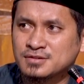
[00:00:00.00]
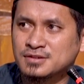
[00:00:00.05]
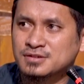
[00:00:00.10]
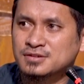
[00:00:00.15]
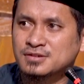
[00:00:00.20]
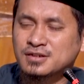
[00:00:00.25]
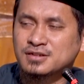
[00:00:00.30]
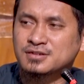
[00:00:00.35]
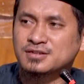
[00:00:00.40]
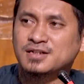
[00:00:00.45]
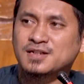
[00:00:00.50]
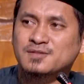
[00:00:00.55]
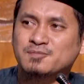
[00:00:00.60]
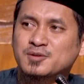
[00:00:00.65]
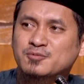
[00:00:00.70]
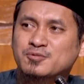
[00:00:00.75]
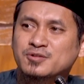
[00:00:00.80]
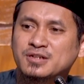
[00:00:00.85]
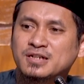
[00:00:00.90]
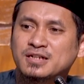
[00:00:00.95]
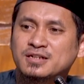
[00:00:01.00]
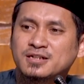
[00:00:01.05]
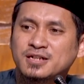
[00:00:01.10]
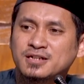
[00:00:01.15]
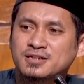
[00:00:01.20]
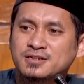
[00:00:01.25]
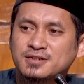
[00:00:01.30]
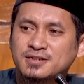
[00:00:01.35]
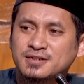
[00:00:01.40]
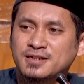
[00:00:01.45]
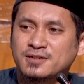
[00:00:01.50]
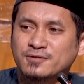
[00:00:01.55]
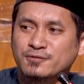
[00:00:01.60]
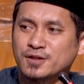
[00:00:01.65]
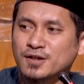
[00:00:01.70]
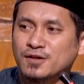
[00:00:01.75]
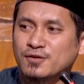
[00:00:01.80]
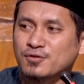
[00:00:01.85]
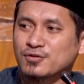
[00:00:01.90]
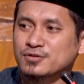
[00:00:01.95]
Ini sering saya dapat pertanyaan kayak gini dari
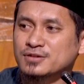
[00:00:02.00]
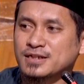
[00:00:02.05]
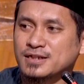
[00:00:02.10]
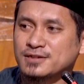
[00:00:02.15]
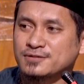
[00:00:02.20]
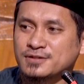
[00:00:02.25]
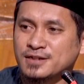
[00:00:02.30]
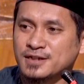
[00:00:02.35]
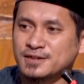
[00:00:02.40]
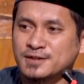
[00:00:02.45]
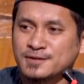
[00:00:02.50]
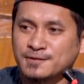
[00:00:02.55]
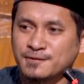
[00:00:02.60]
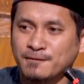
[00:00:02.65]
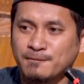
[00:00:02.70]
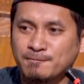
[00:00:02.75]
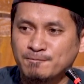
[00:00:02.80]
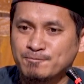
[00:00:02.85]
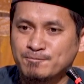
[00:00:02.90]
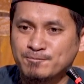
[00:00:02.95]
orang kota itu kayak gitu